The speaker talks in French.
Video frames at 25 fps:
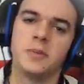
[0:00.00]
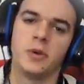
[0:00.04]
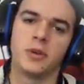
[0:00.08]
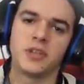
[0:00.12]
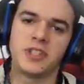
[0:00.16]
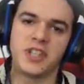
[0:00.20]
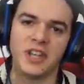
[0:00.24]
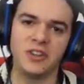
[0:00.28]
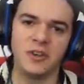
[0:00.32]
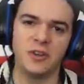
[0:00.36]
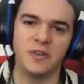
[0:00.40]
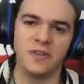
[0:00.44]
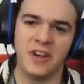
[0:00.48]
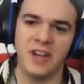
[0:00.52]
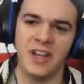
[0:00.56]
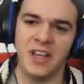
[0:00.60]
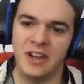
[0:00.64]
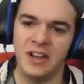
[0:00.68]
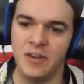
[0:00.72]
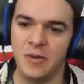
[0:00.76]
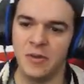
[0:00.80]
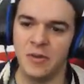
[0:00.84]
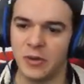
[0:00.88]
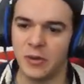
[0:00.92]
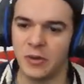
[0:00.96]
pour Shadow Valley, et
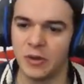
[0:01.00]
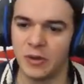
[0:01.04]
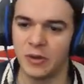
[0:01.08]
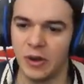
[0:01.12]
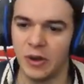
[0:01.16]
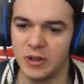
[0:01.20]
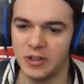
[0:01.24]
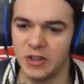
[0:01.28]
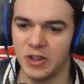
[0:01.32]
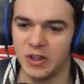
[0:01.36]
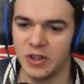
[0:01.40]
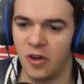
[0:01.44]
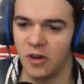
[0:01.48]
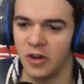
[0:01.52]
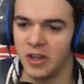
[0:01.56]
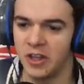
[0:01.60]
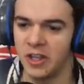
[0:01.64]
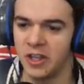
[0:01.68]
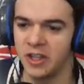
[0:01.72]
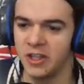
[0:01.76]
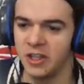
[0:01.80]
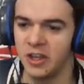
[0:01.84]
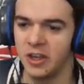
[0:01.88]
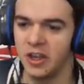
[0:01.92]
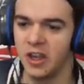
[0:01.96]
le motocross en
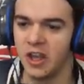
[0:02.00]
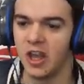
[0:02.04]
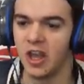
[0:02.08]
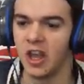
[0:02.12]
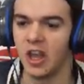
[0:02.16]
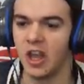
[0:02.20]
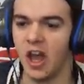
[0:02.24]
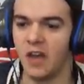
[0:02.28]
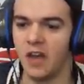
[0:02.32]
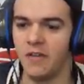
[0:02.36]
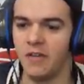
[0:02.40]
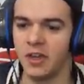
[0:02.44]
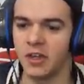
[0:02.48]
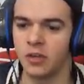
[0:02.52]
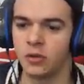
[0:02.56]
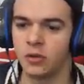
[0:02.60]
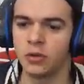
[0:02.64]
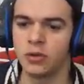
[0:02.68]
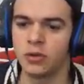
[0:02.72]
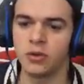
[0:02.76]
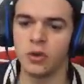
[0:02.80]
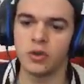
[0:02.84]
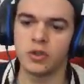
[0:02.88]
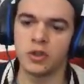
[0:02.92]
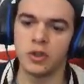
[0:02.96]
ligne, avec
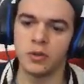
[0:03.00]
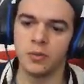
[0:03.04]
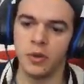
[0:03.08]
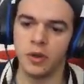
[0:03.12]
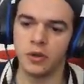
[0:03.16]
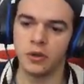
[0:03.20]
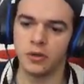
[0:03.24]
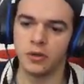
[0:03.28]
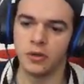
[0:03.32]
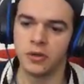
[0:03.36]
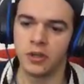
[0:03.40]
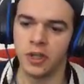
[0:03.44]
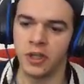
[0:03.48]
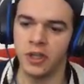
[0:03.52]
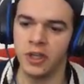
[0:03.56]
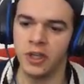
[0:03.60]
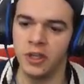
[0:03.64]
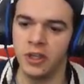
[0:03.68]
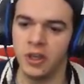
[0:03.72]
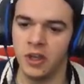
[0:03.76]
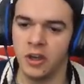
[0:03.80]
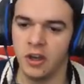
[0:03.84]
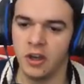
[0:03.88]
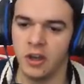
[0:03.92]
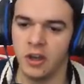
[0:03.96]
toujours ce bug de grille